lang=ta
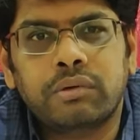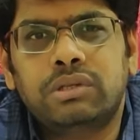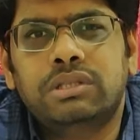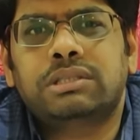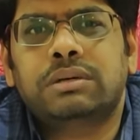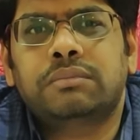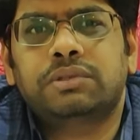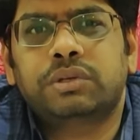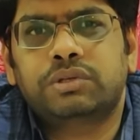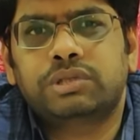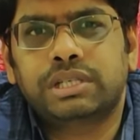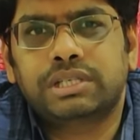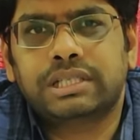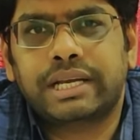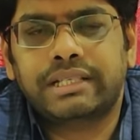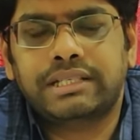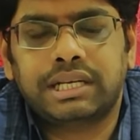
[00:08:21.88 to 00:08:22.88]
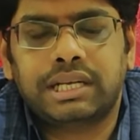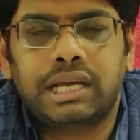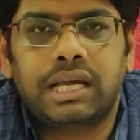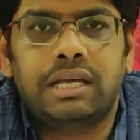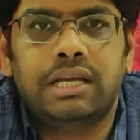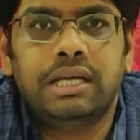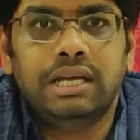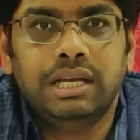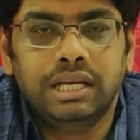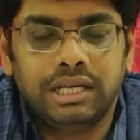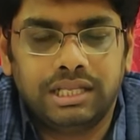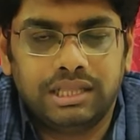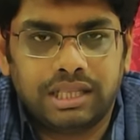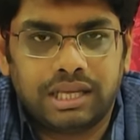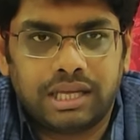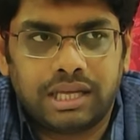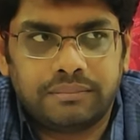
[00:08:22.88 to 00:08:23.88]
போது சம் சோஷியல் சைட்ஸில்
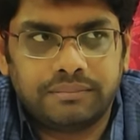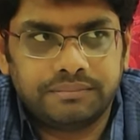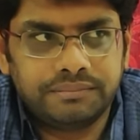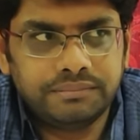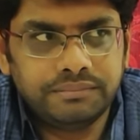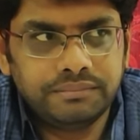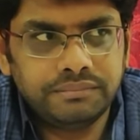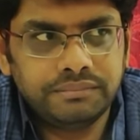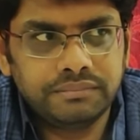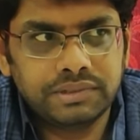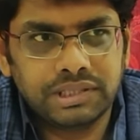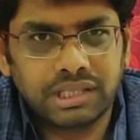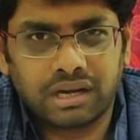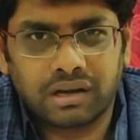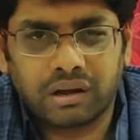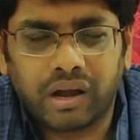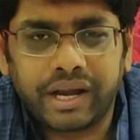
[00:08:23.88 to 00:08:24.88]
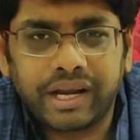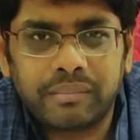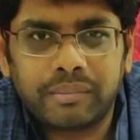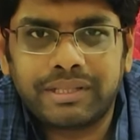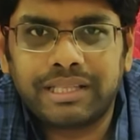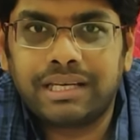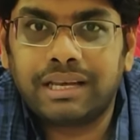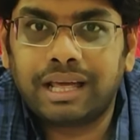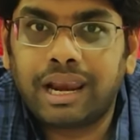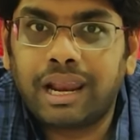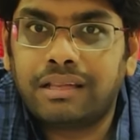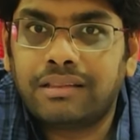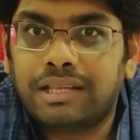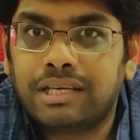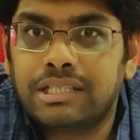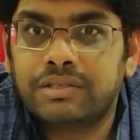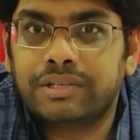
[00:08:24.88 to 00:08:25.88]
இந்த இந்த காயினை பற்றி நல்லா
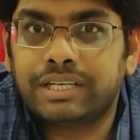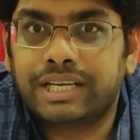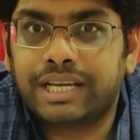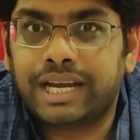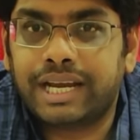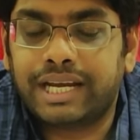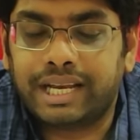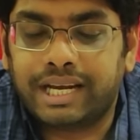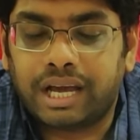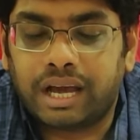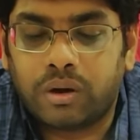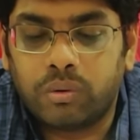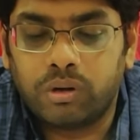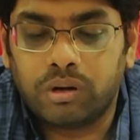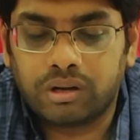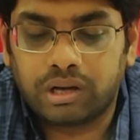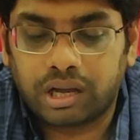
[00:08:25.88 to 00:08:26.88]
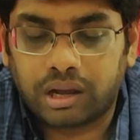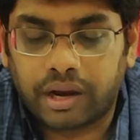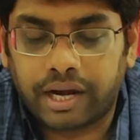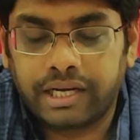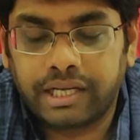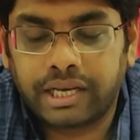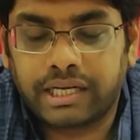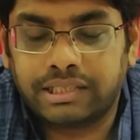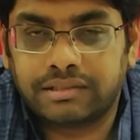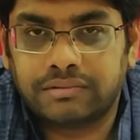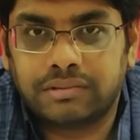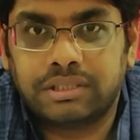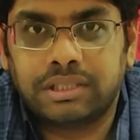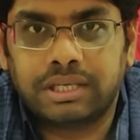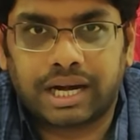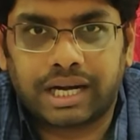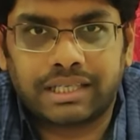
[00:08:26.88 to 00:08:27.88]
தெரிஞ்சவங்ககிட்ட கேட்டிங்கன்னா உங்கள் காயின் கலெக்ஷன்
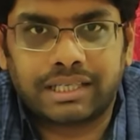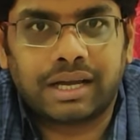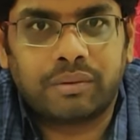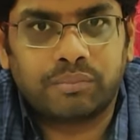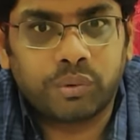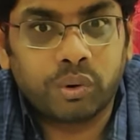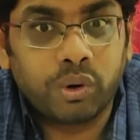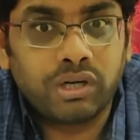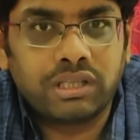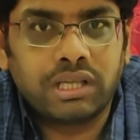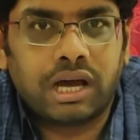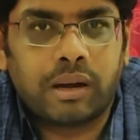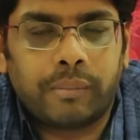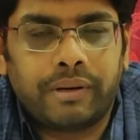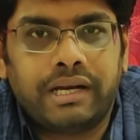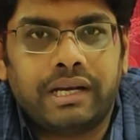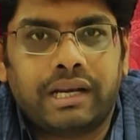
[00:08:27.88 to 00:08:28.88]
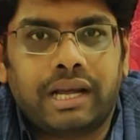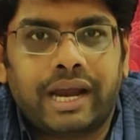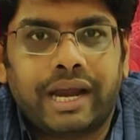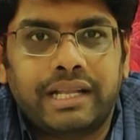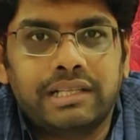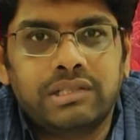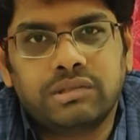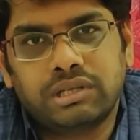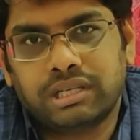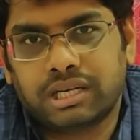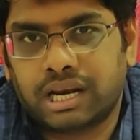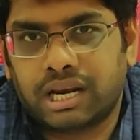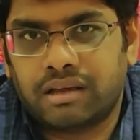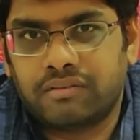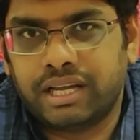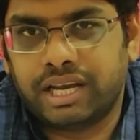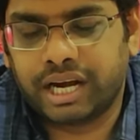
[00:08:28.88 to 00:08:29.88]
வந்து கரெக்டாக போகுதா அப்படின்ற கைடன்ஸ் உங்களுக்கு
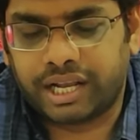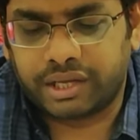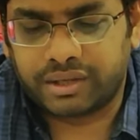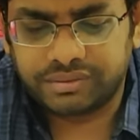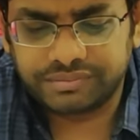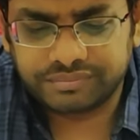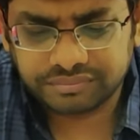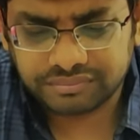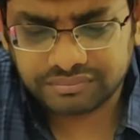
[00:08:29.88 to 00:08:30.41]
நல்லாவே கிடைக்கும்